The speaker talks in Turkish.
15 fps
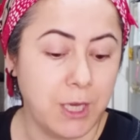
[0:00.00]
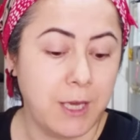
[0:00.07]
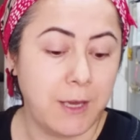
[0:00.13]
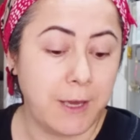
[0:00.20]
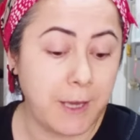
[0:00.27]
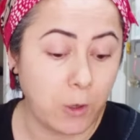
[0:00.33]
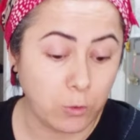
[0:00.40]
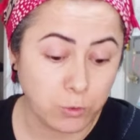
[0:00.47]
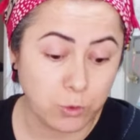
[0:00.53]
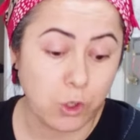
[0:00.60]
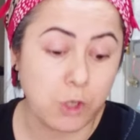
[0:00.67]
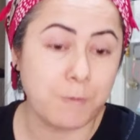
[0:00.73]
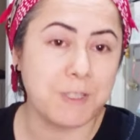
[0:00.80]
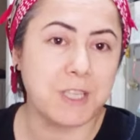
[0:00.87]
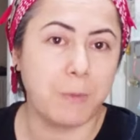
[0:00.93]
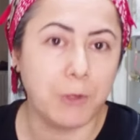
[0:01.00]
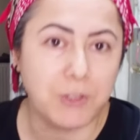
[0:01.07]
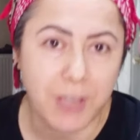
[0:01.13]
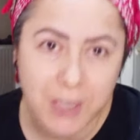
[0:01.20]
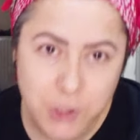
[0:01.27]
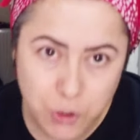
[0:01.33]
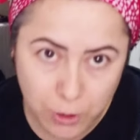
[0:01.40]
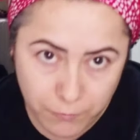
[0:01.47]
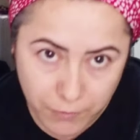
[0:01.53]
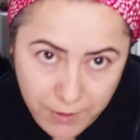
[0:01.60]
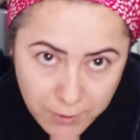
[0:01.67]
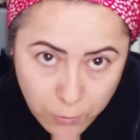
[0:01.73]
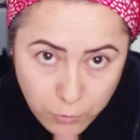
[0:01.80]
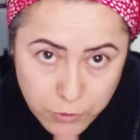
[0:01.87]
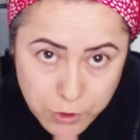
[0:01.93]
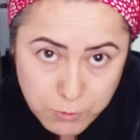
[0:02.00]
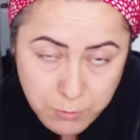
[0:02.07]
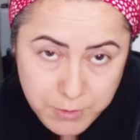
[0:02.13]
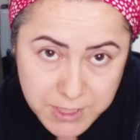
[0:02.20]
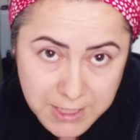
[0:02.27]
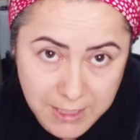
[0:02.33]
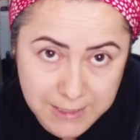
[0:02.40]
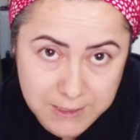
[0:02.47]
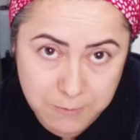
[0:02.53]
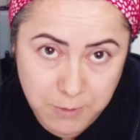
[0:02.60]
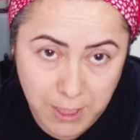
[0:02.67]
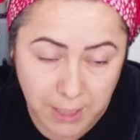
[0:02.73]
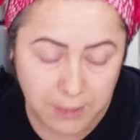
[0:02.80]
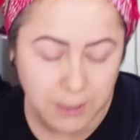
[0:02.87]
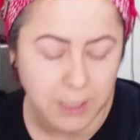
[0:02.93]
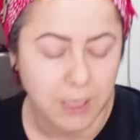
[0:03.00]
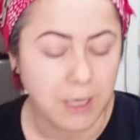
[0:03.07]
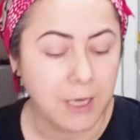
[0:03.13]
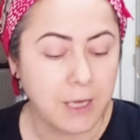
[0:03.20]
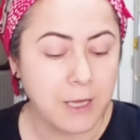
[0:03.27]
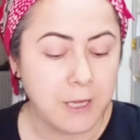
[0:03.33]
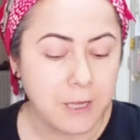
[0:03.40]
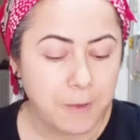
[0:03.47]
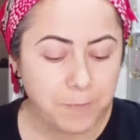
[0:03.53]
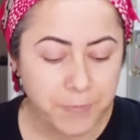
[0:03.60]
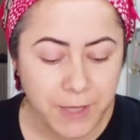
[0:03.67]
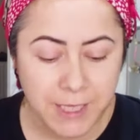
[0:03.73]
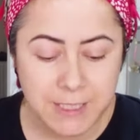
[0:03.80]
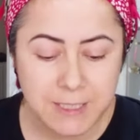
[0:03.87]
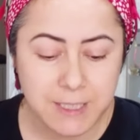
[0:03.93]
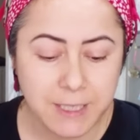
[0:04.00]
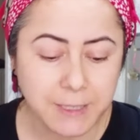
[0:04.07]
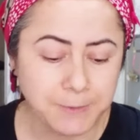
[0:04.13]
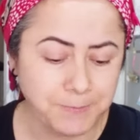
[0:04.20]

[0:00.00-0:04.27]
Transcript: E onu koymasan böyle taş şöyle falan konuşmamız lazım yani. Neyse.